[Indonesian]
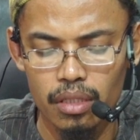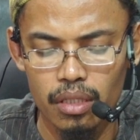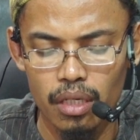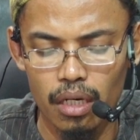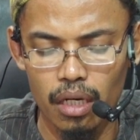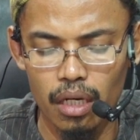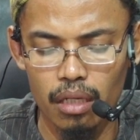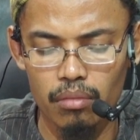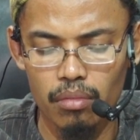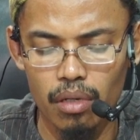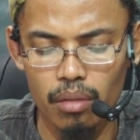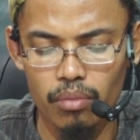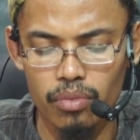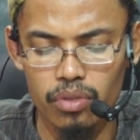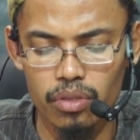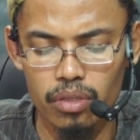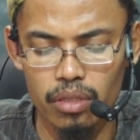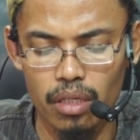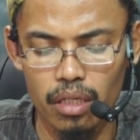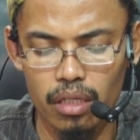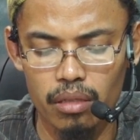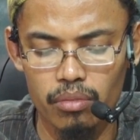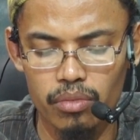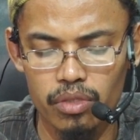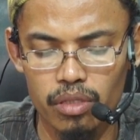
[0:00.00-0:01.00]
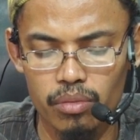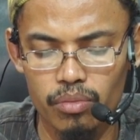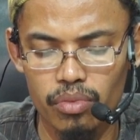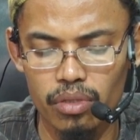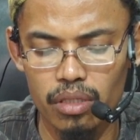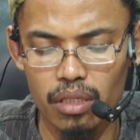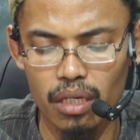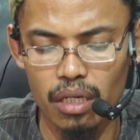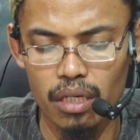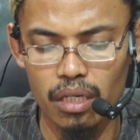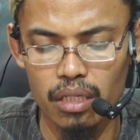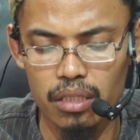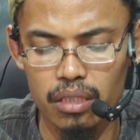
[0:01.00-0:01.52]
Al Imam Sunani
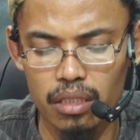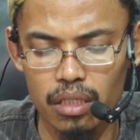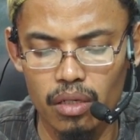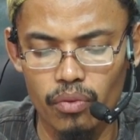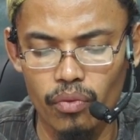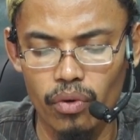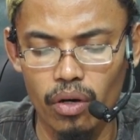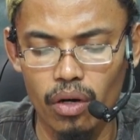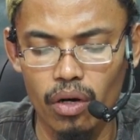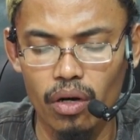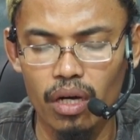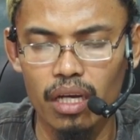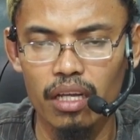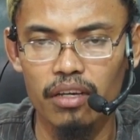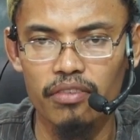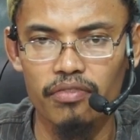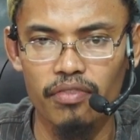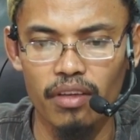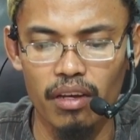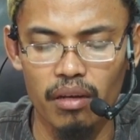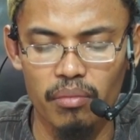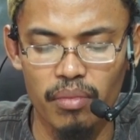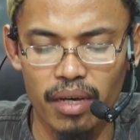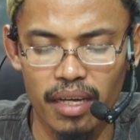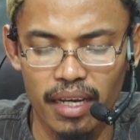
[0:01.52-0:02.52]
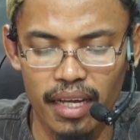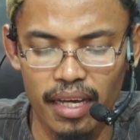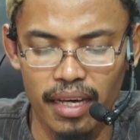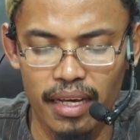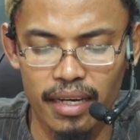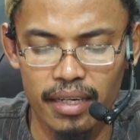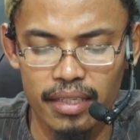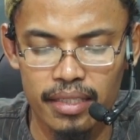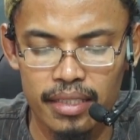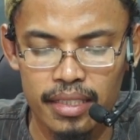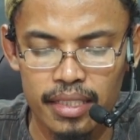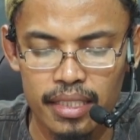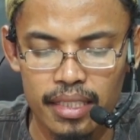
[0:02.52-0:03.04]
menyebutkan di sini waqala fil
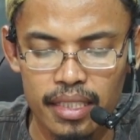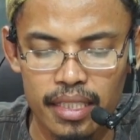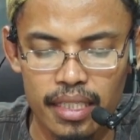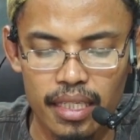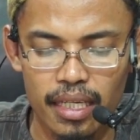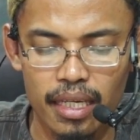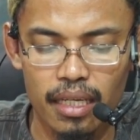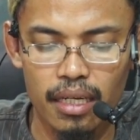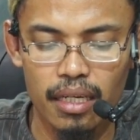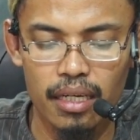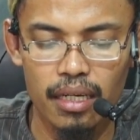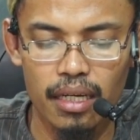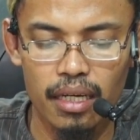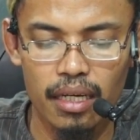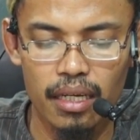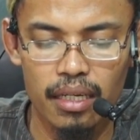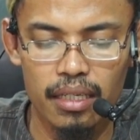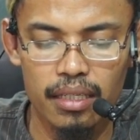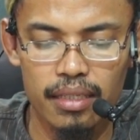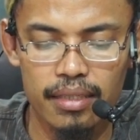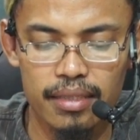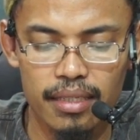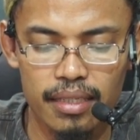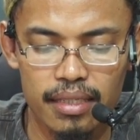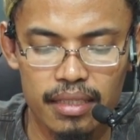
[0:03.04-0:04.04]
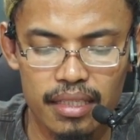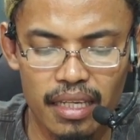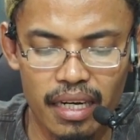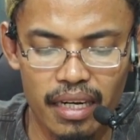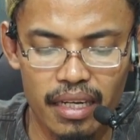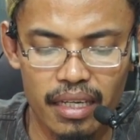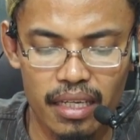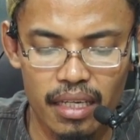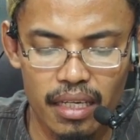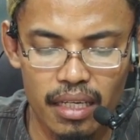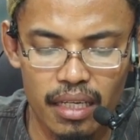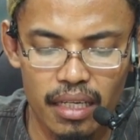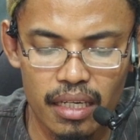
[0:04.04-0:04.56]
manar inna hadits
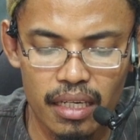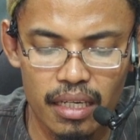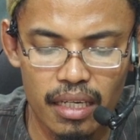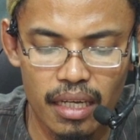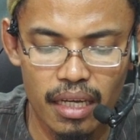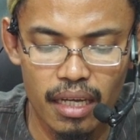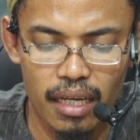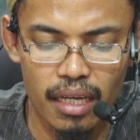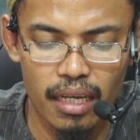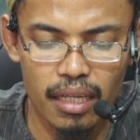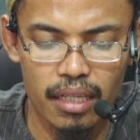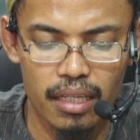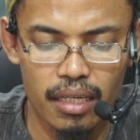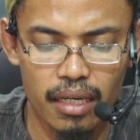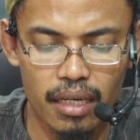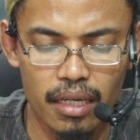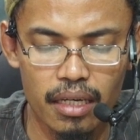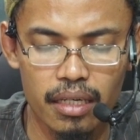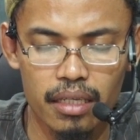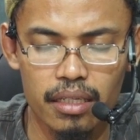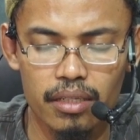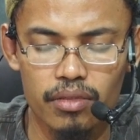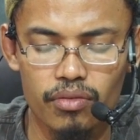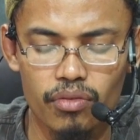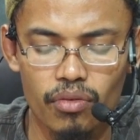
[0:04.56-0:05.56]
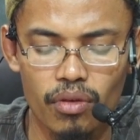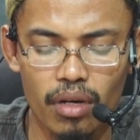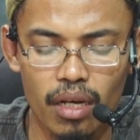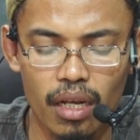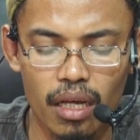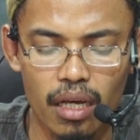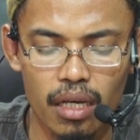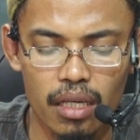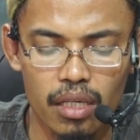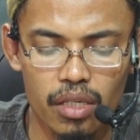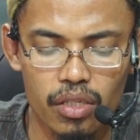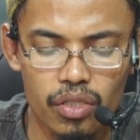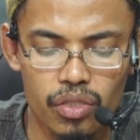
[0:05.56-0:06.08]
talqin hadza hadithun
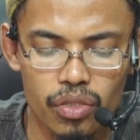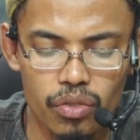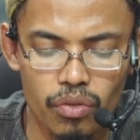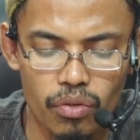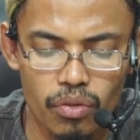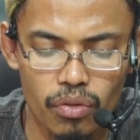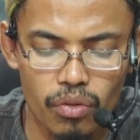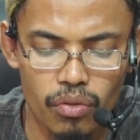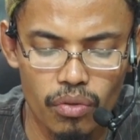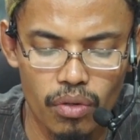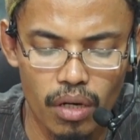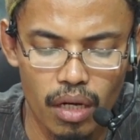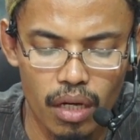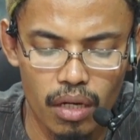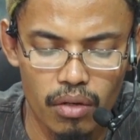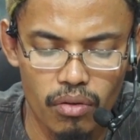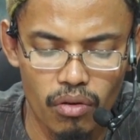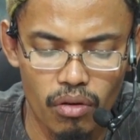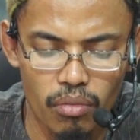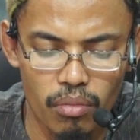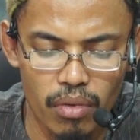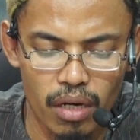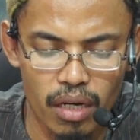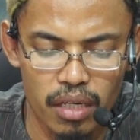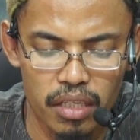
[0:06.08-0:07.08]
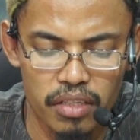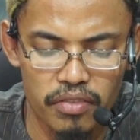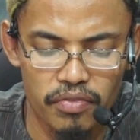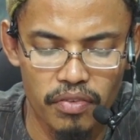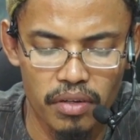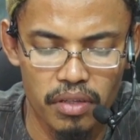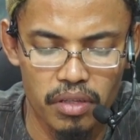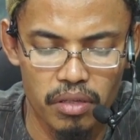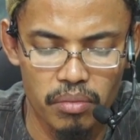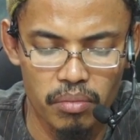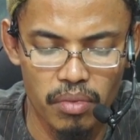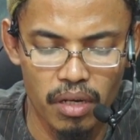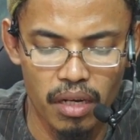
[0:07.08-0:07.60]
la yashukku ahlul
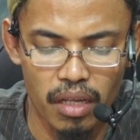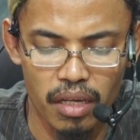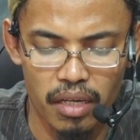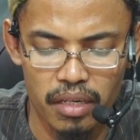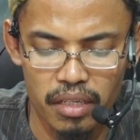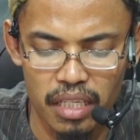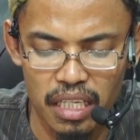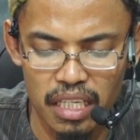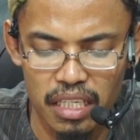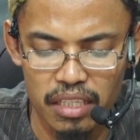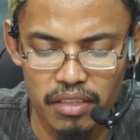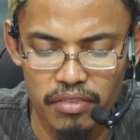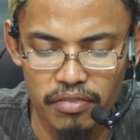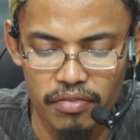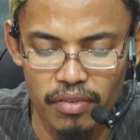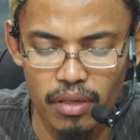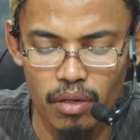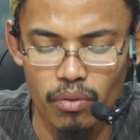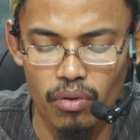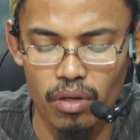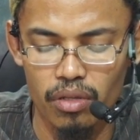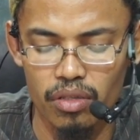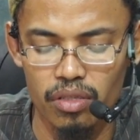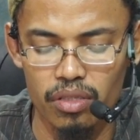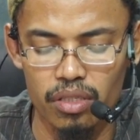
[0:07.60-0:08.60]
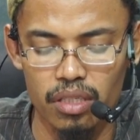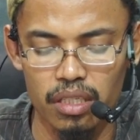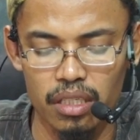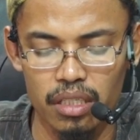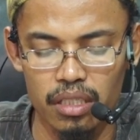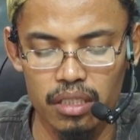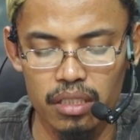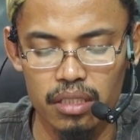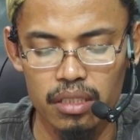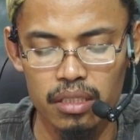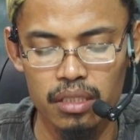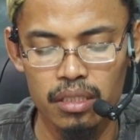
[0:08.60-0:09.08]
ma'rifati bil hadits fi wad'ihi.